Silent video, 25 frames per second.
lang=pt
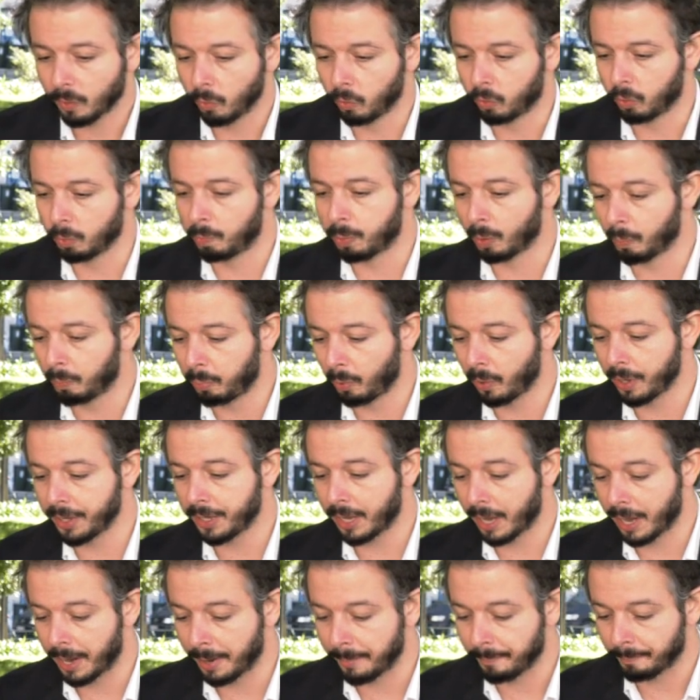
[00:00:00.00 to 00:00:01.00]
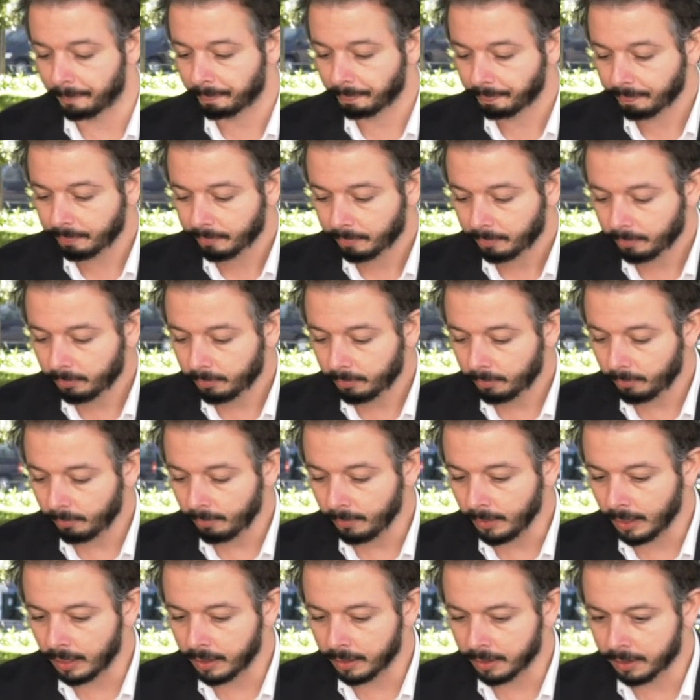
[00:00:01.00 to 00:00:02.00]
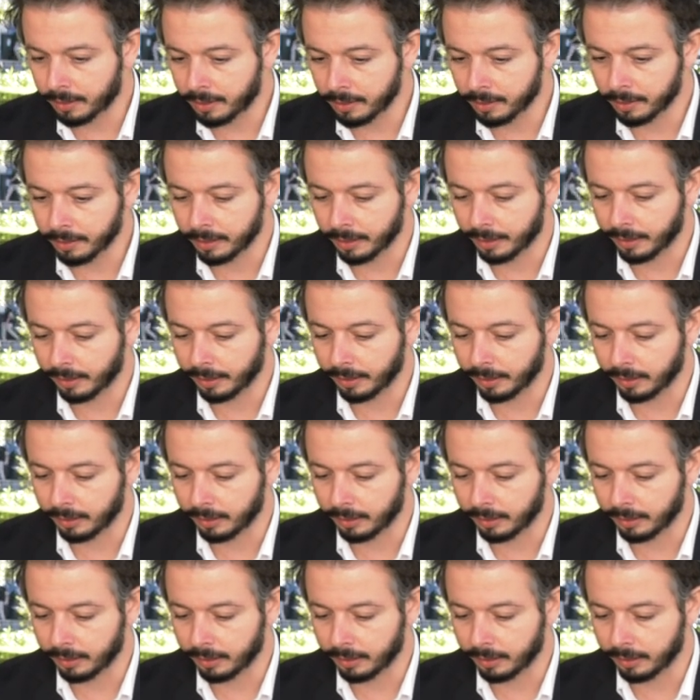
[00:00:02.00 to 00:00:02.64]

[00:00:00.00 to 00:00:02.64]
o que propõe é que